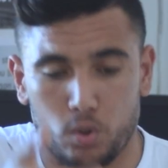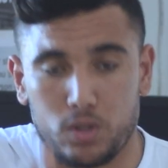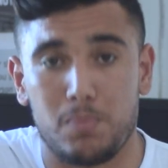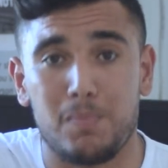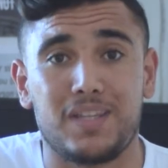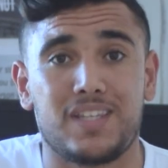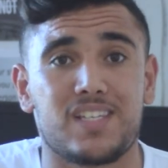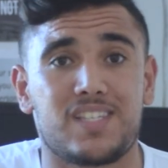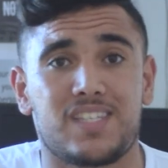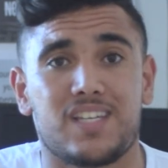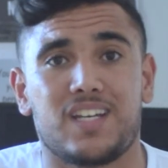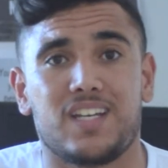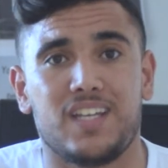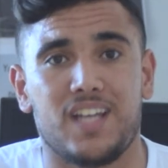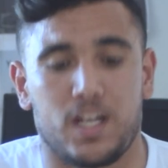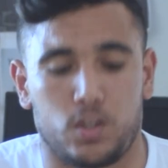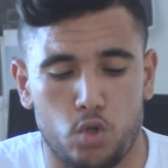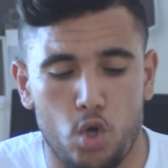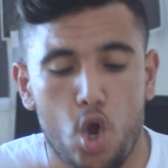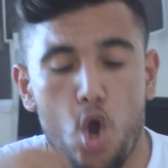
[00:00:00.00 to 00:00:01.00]
وتمد
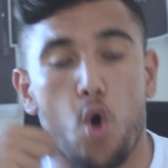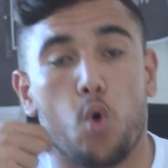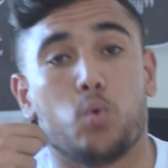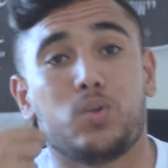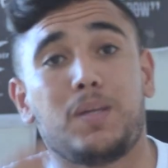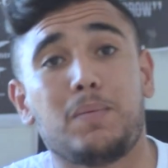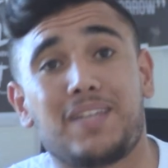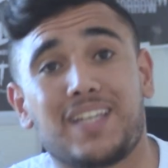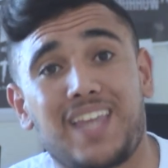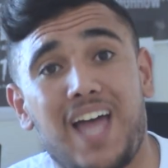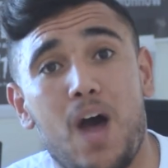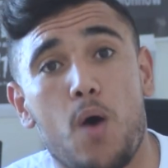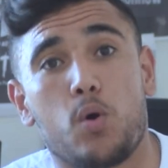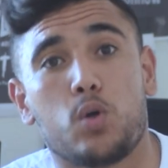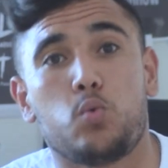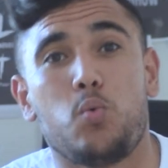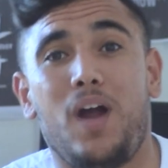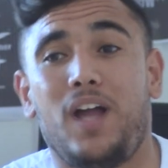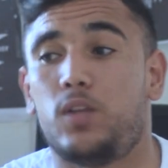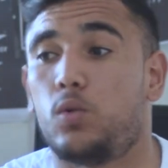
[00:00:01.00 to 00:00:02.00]
السيريات وتبدا
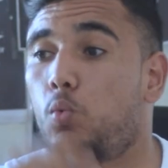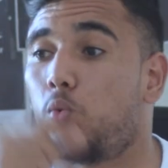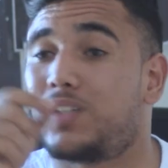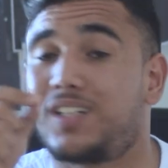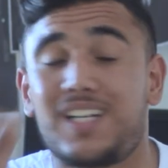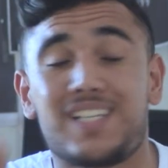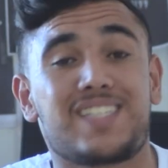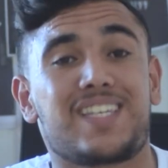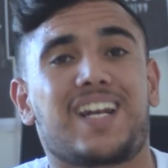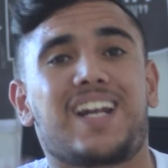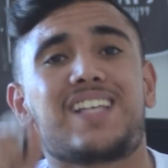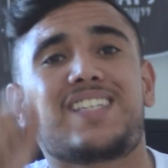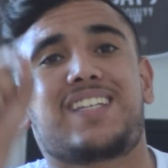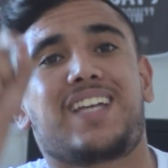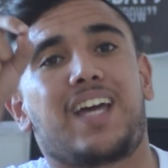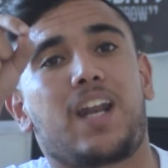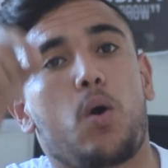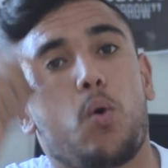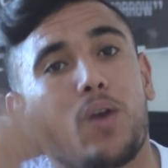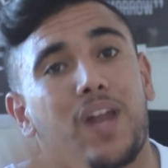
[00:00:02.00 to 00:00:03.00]
تعاود وحدك وتكسر
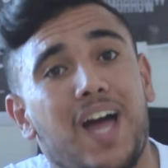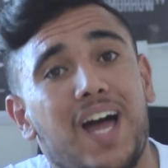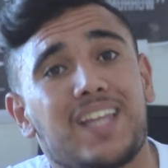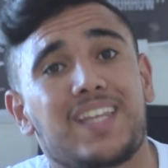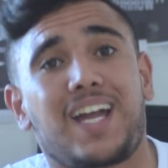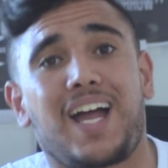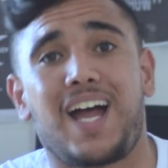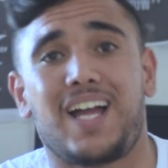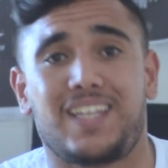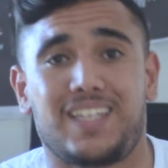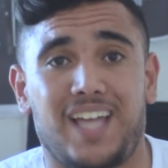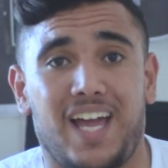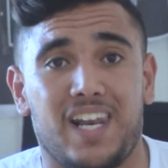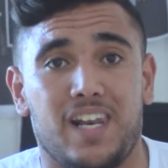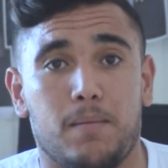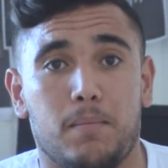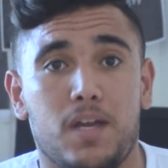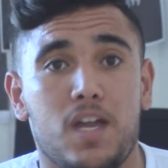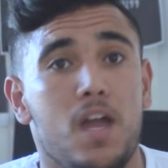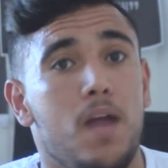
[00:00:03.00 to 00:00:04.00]
راسك راهو الغادي قاعد
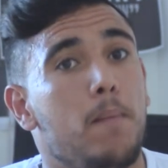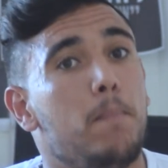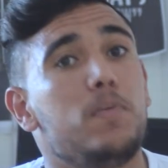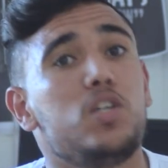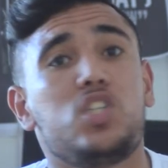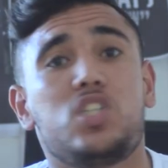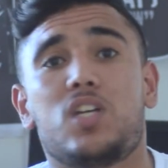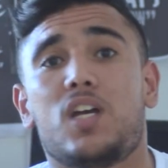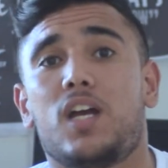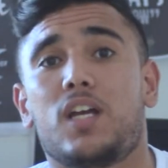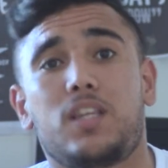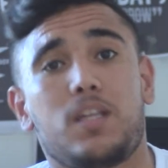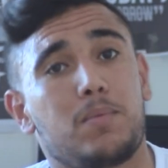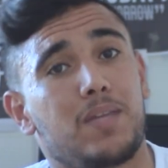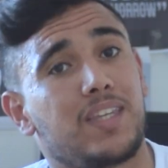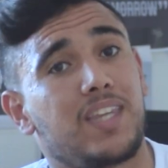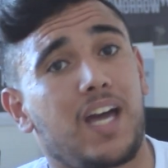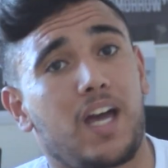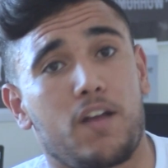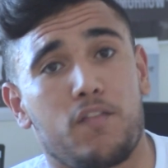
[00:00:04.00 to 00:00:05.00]
تتعلم مش
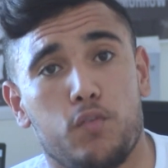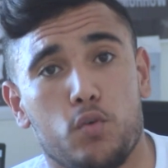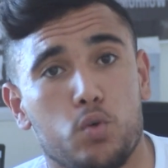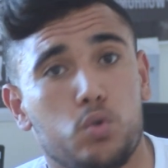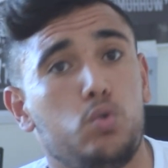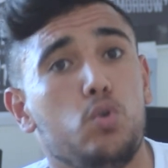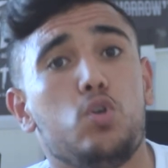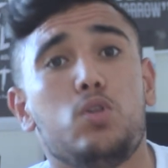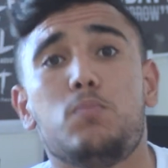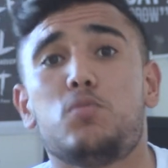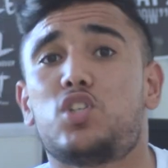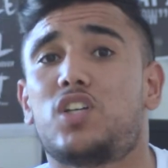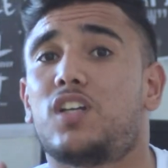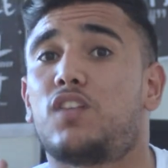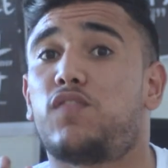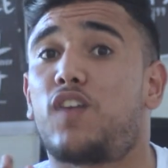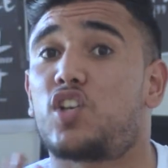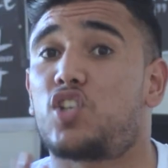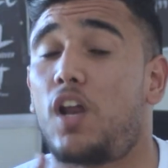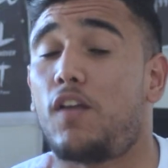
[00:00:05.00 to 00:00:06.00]
تبدا تقرا في اليوتيوب مش كي
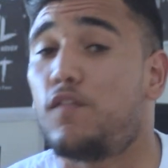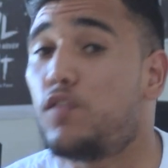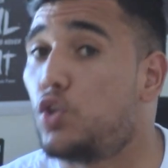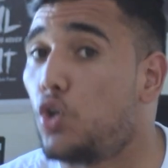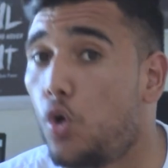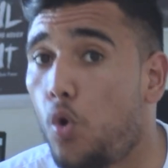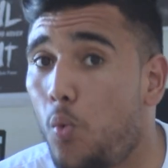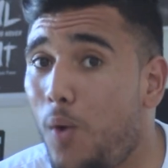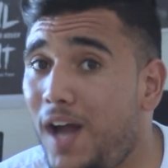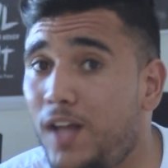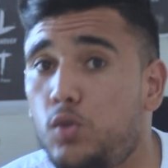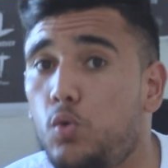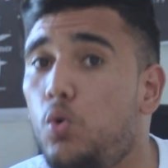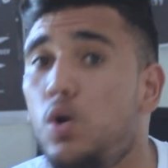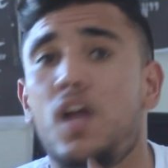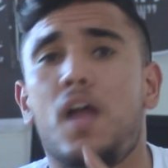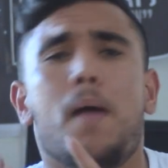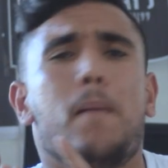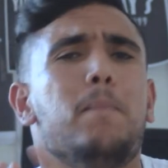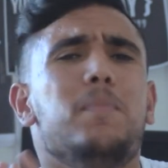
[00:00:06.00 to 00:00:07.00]
تتفرج على الفيديو وحده
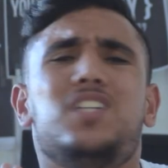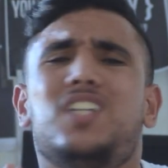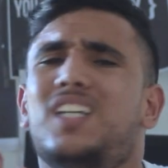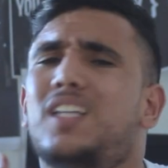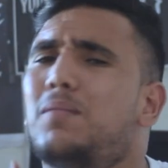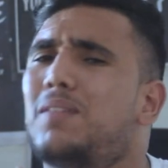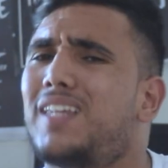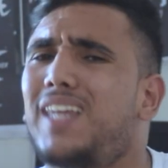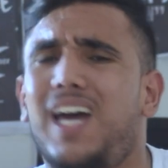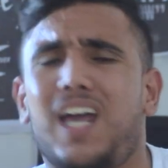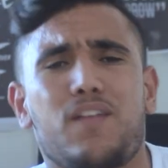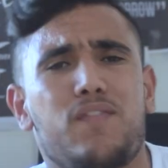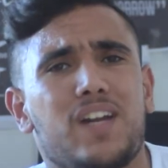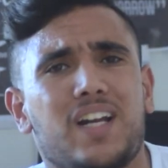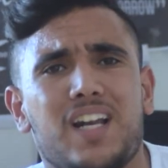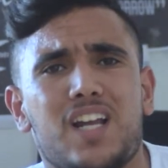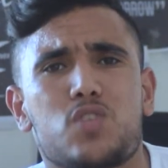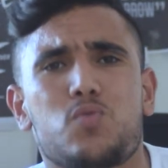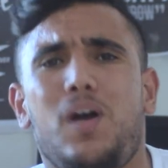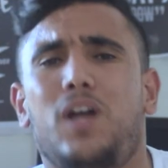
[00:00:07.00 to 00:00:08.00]
مش كي تبدا تقرا في
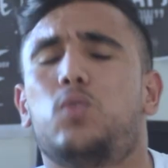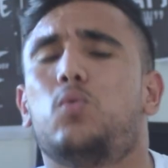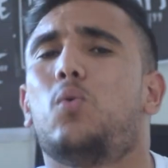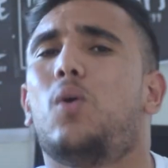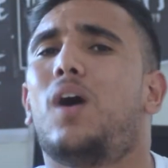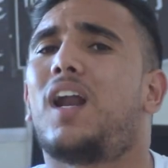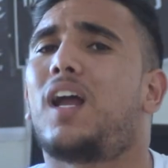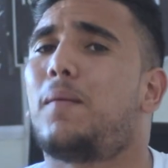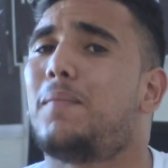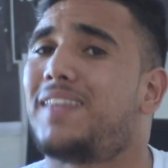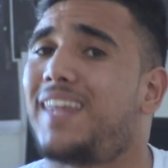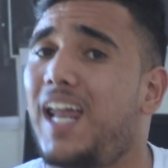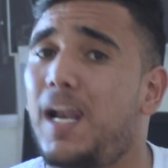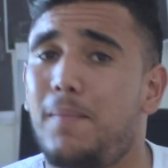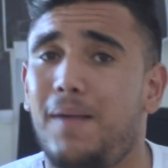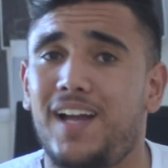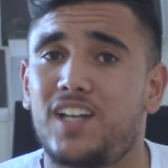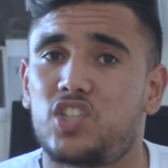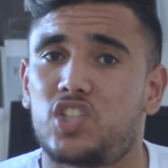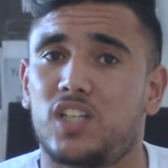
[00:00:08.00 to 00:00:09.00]
الكلاس وحده راك ما
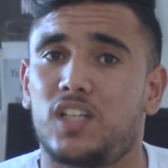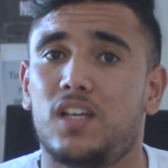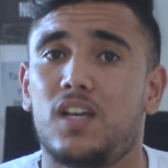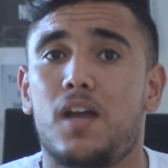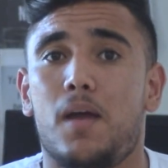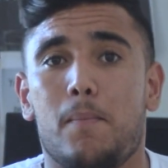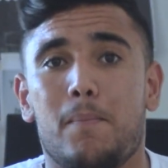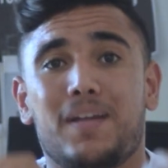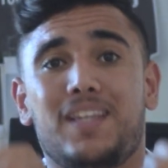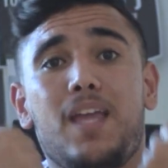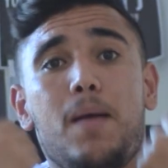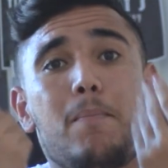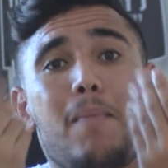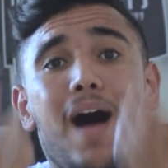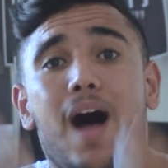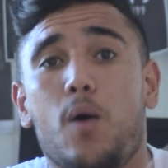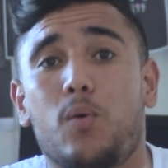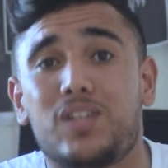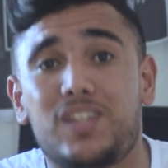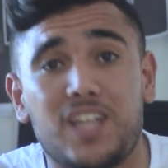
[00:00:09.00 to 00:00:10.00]
تعلم حد شيء دام ما
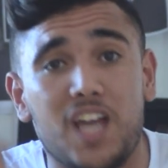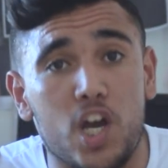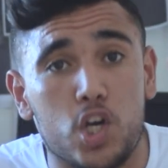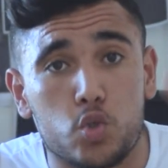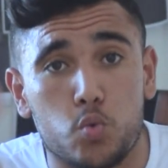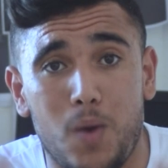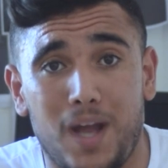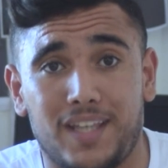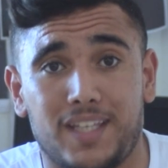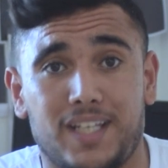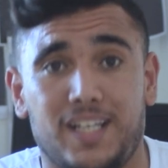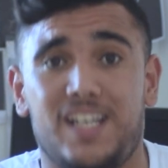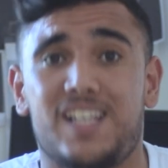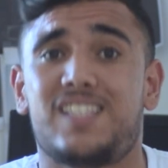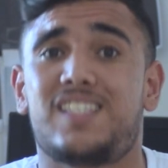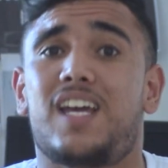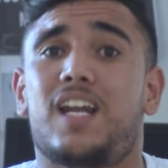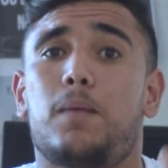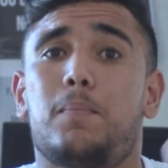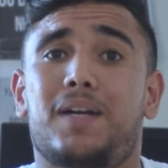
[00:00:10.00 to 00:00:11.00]
عاودتهاش وحدك
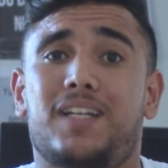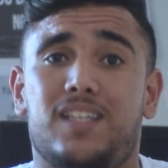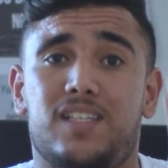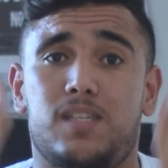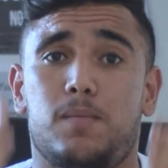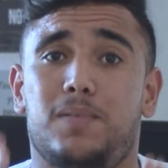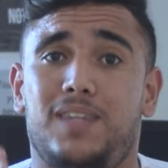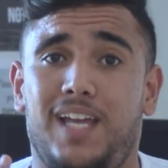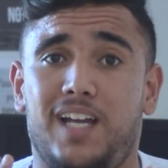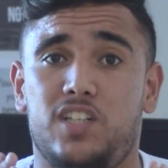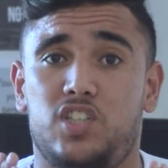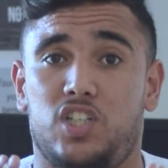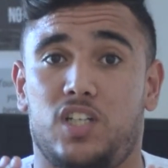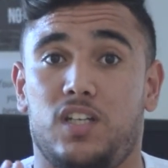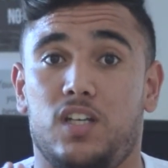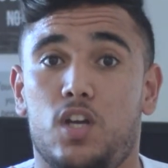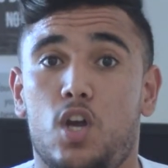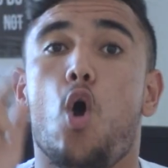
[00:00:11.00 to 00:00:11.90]
تحس راك ما اكتسبت حد شيء